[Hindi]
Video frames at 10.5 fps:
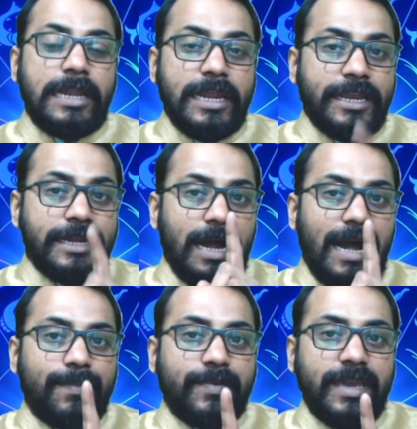लेकिन
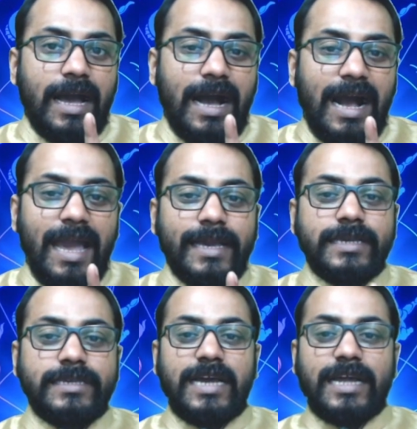आपके आय
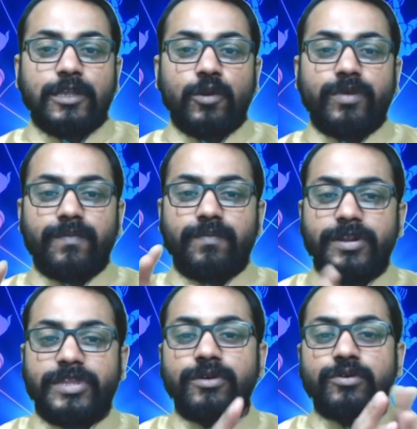के साधनों में
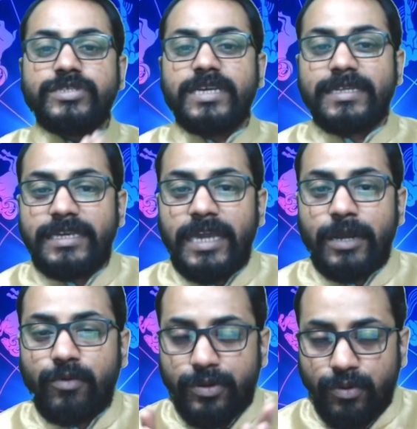वृद्धि हो सकती है
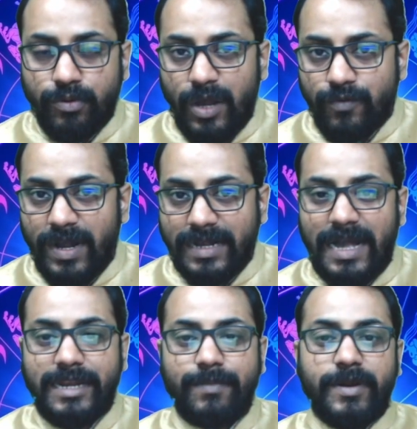कोई रुका हुआ
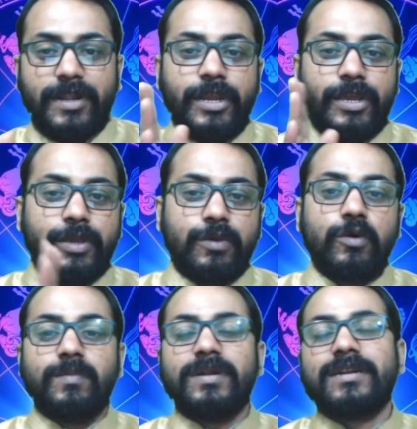कार्य बनने के
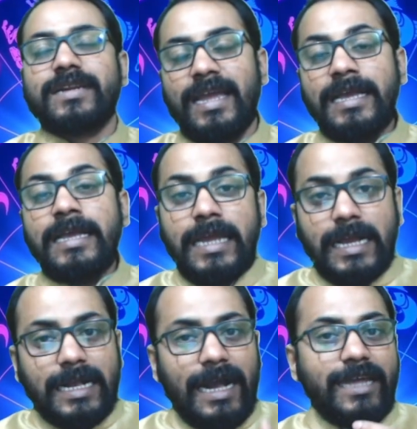योग बन रहे हैं
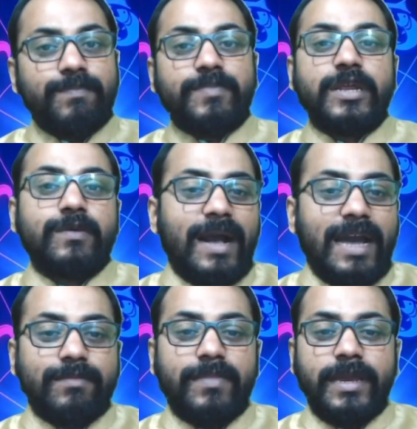घर
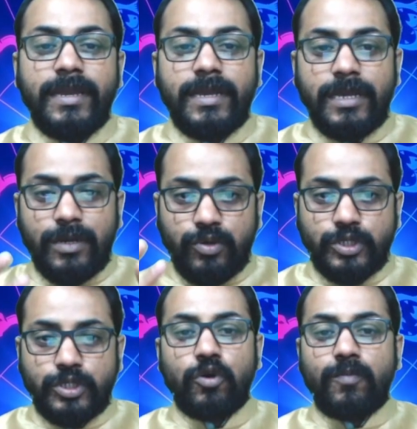परिवार में
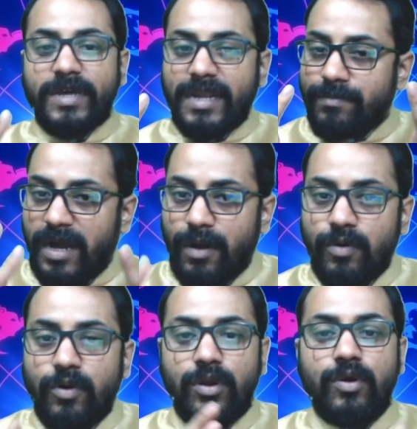खुशियों भरा
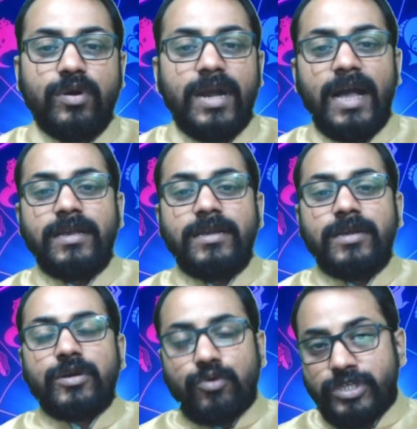माहौल होगा
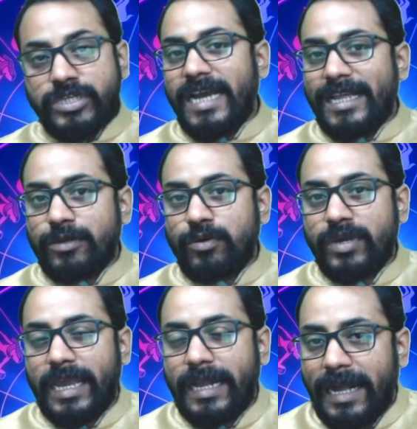कुछ
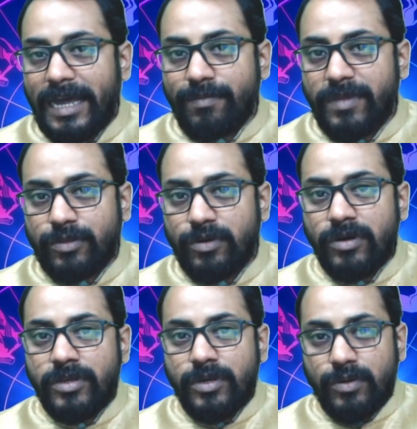जातकों के घर में तो
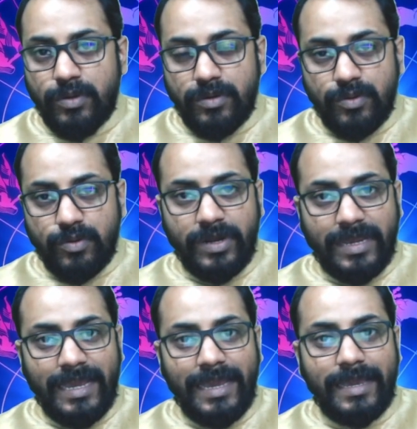
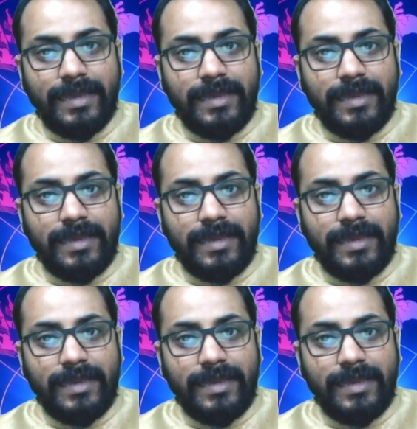उनके